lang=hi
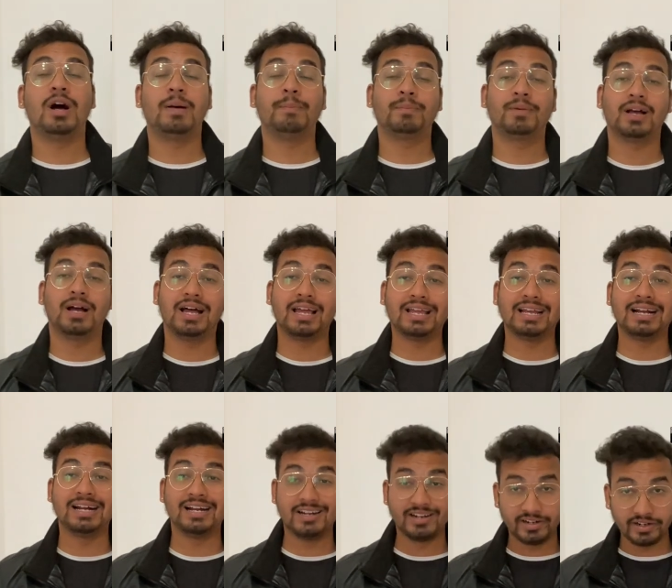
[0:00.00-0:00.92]
आपका
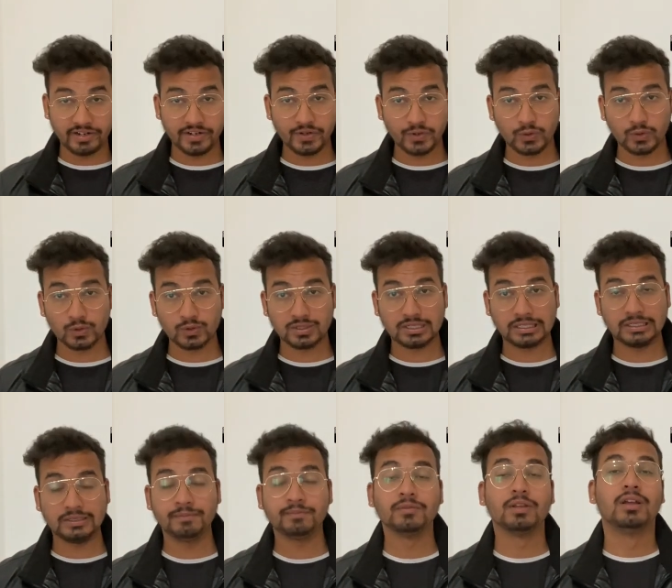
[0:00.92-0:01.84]
आएगा हंड्रेड यूरोज
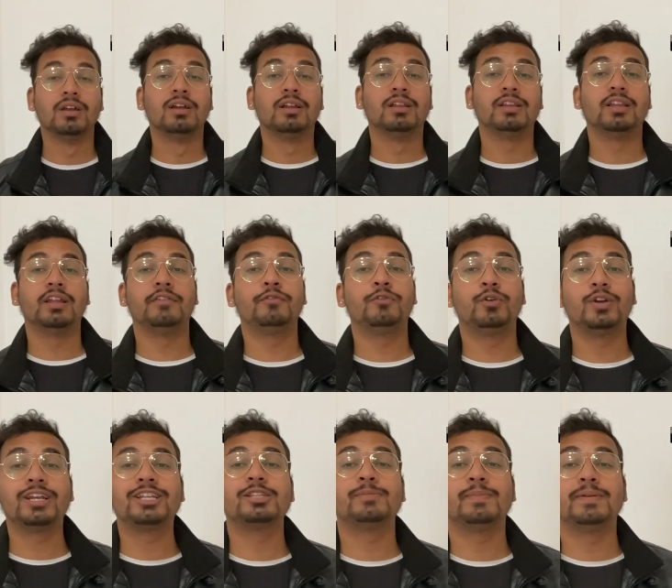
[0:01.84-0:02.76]
का देन फूड
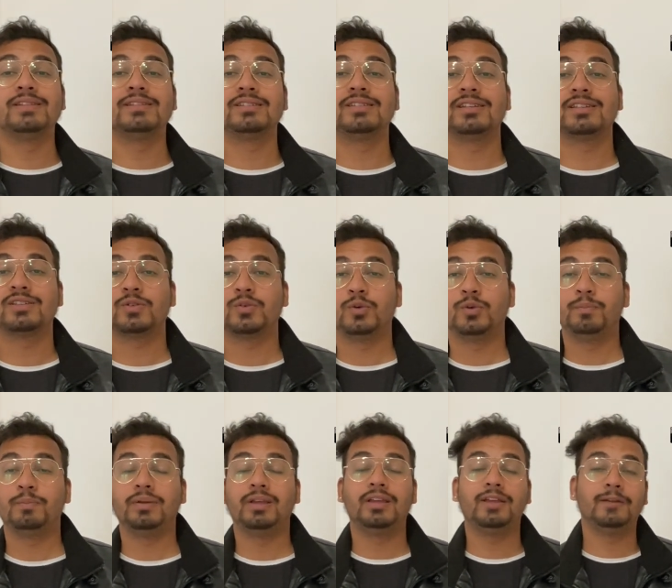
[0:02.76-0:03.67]
एक्सपेंसेस कुड
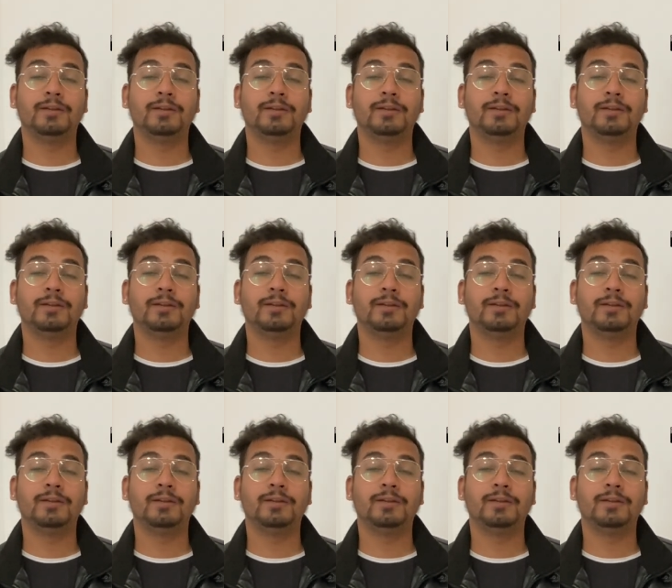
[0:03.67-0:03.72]
बी